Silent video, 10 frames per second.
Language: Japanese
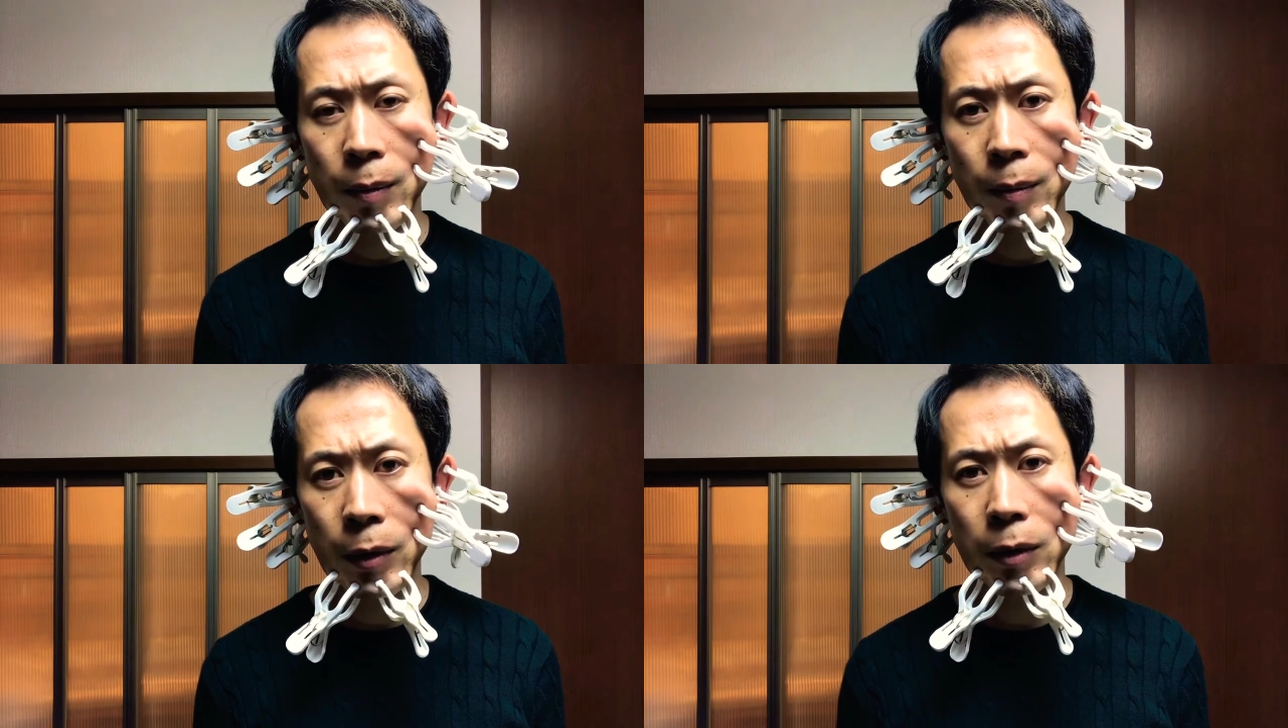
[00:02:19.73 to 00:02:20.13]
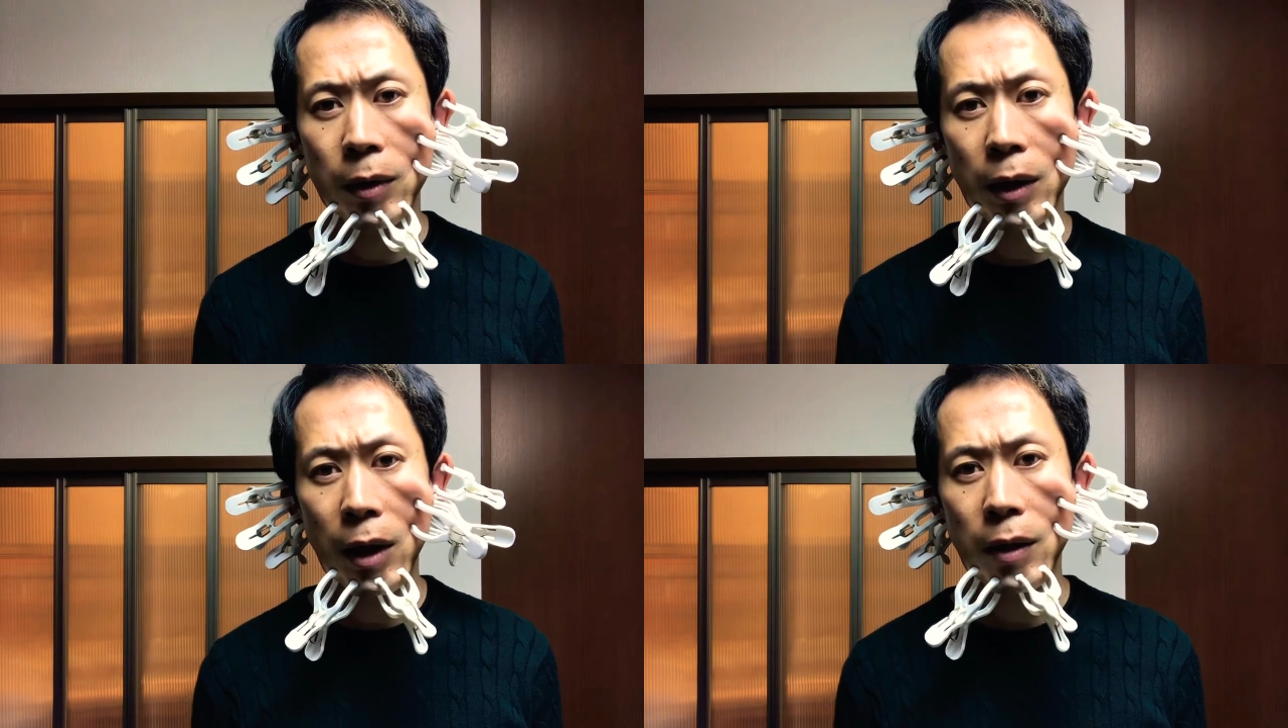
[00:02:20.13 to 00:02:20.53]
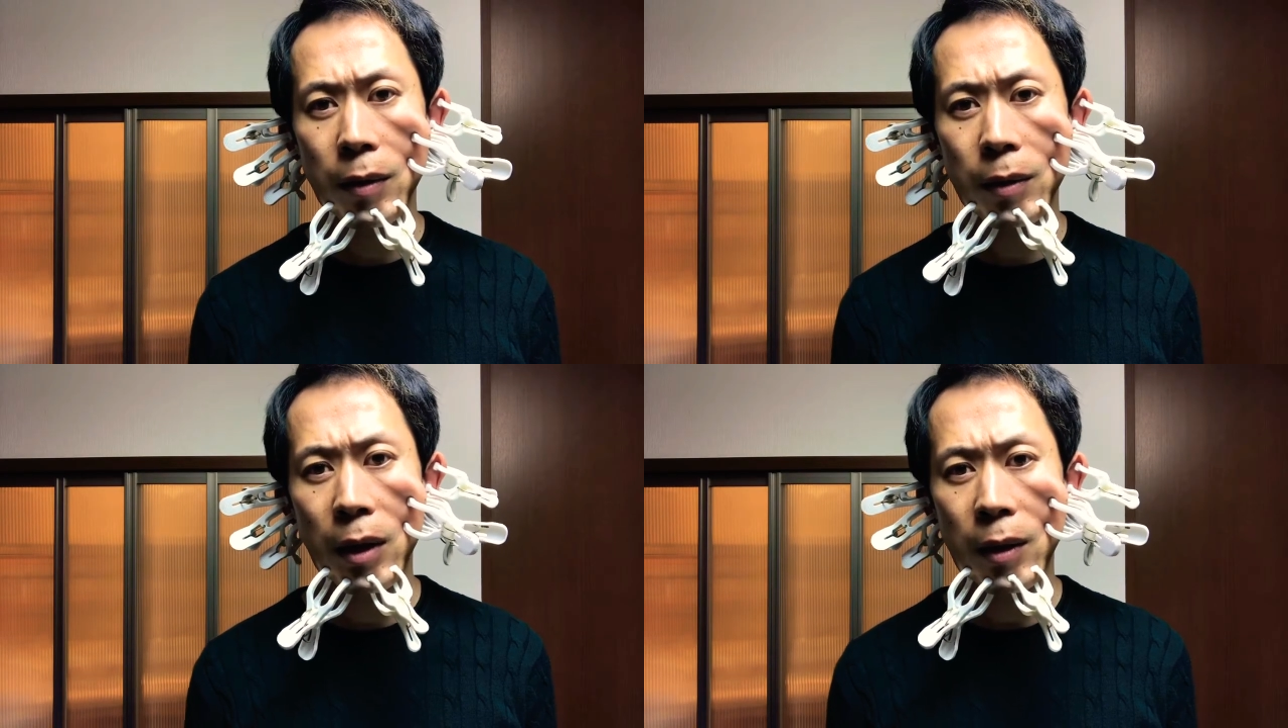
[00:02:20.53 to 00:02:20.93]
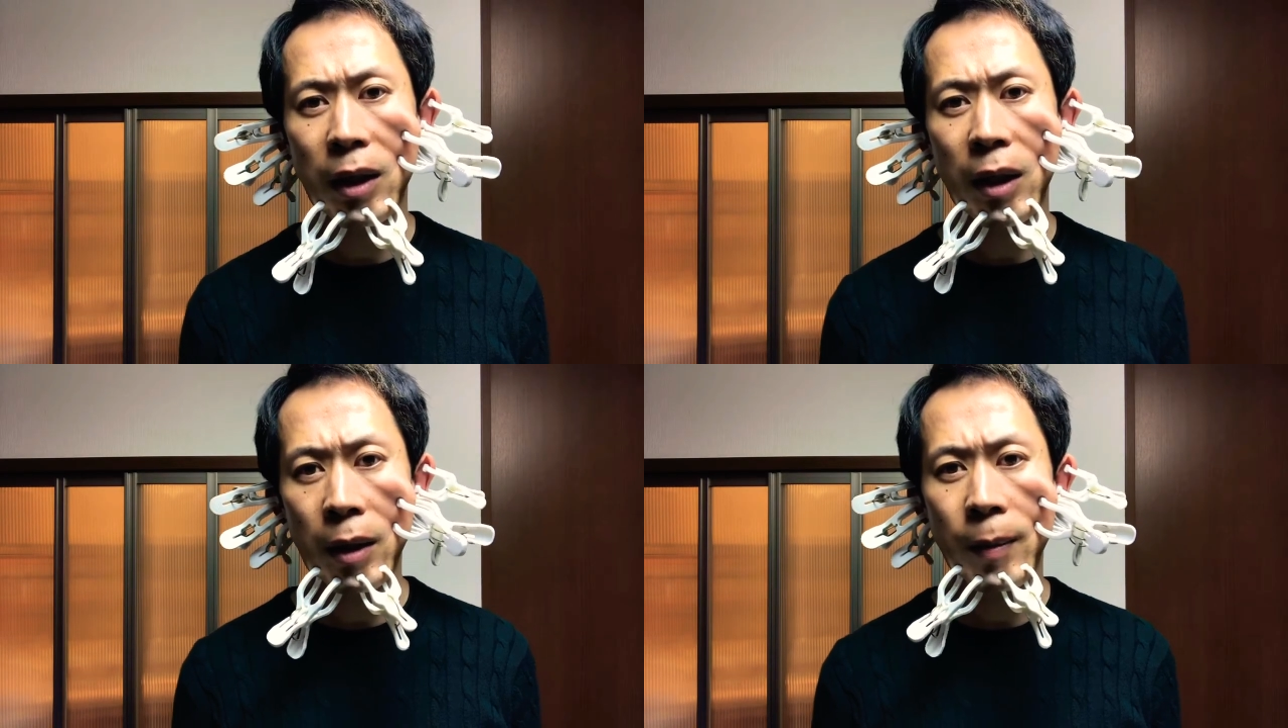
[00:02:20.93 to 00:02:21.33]
僕が大丈夫なのは
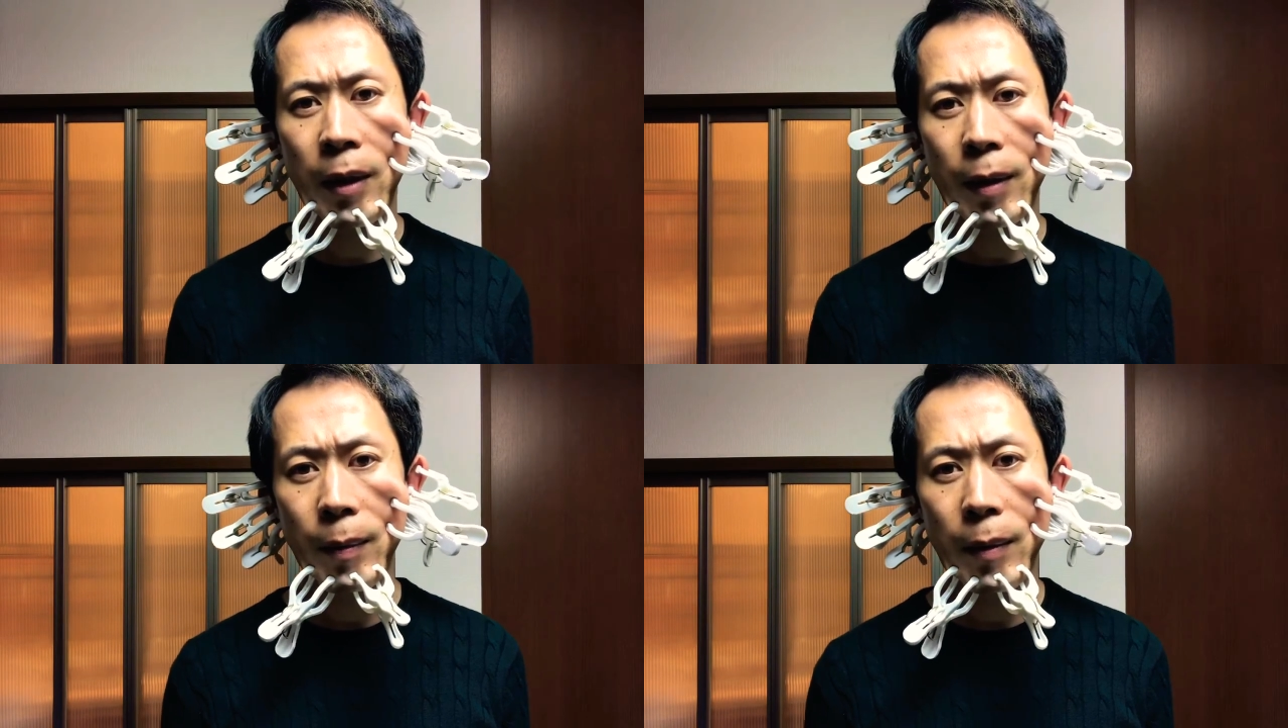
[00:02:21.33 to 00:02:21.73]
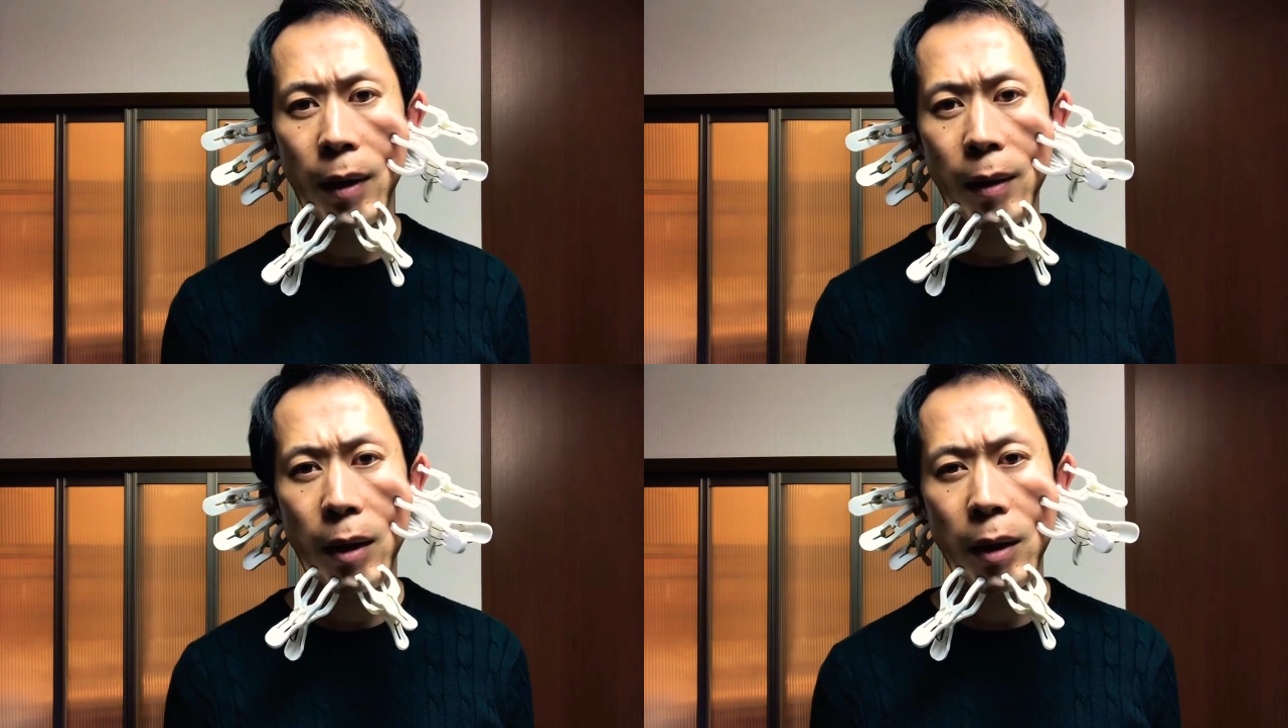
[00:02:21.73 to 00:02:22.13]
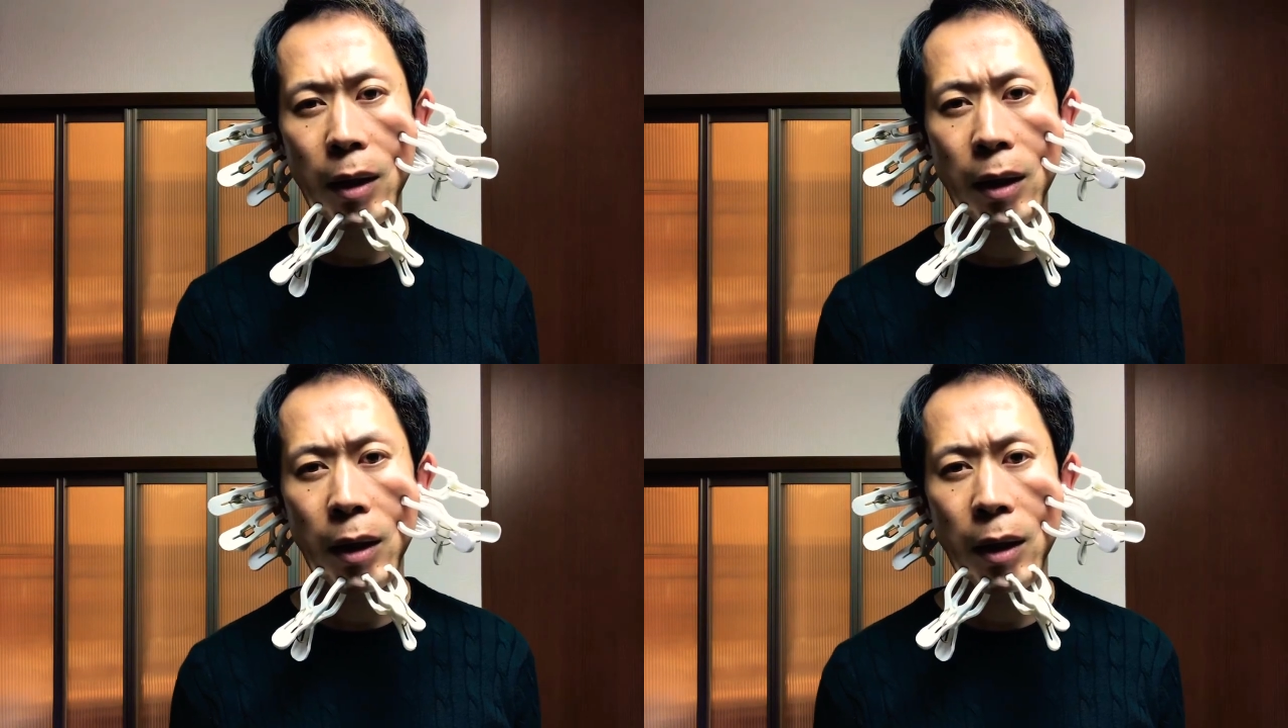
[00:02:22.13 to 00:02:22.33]
当たり前あ